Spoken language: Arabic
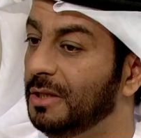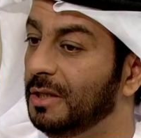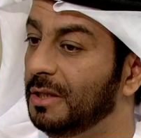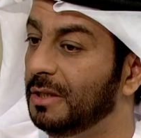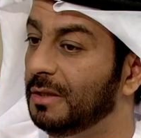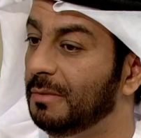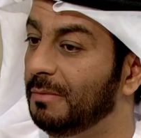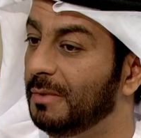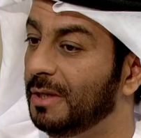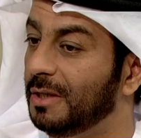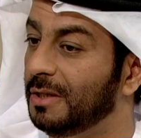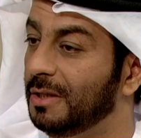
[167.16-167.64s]

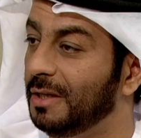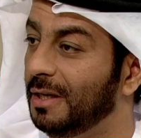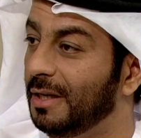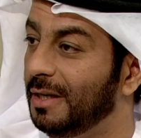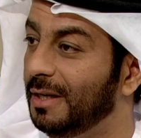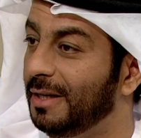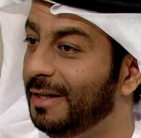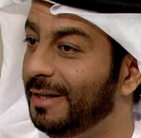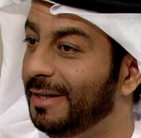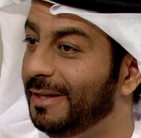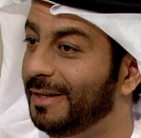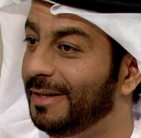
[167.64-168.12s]
شيص ما شاء
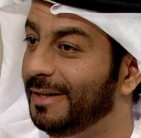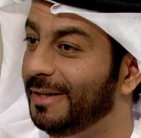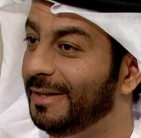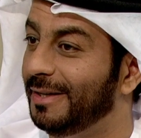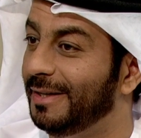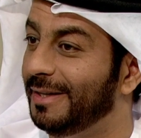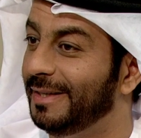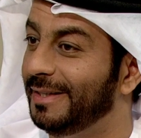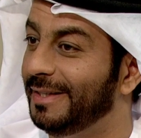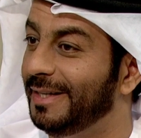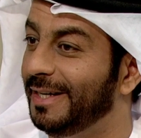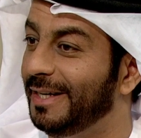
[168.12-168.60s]
الله
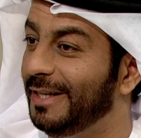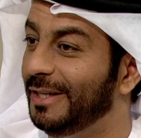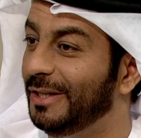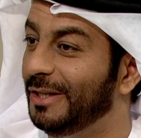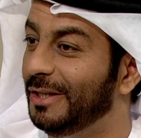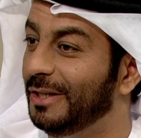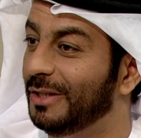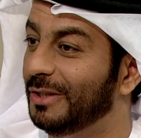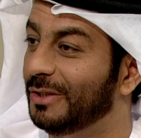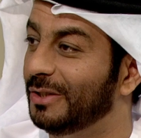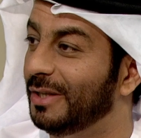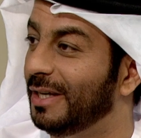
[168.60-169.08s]
يعني
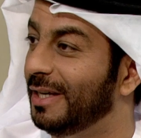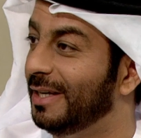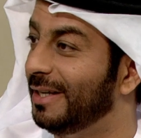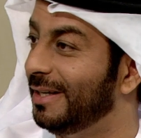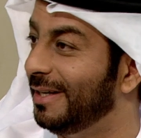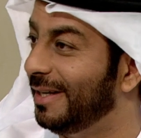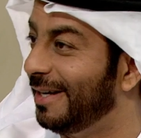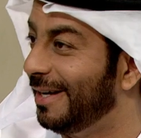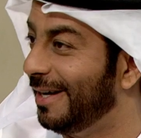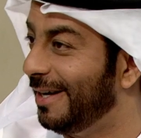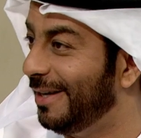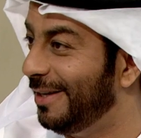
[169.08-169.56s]
غنيه
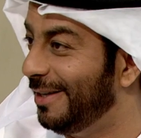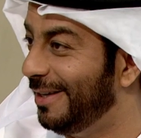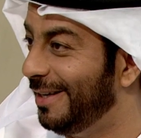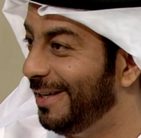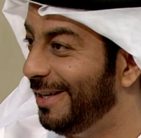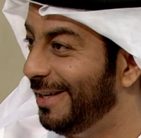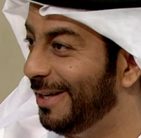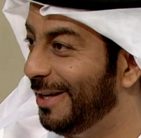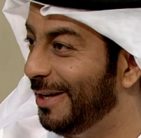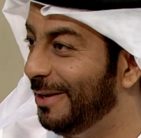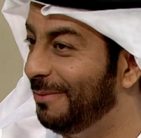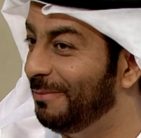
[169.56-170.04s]
بهذا
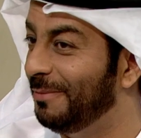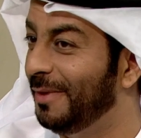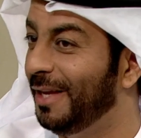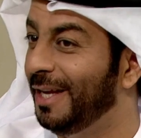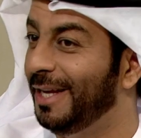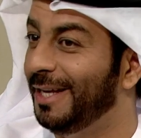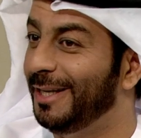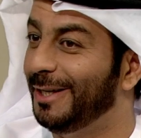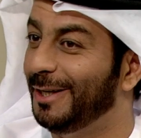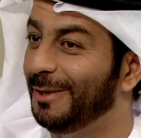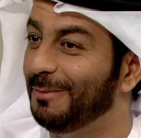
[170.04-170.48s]
غنية الشيء نعم.